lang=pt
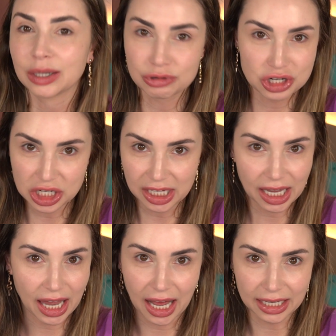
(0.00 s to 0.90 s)
não
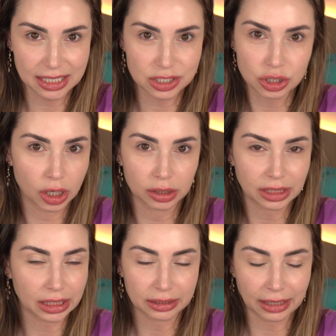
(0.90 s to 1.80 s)
tinha lá em
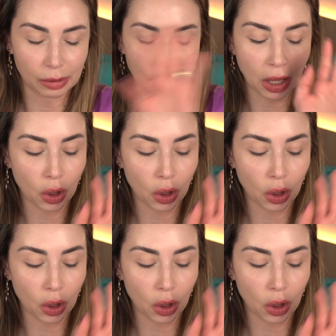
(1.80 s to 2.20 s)
estoque em nenhuma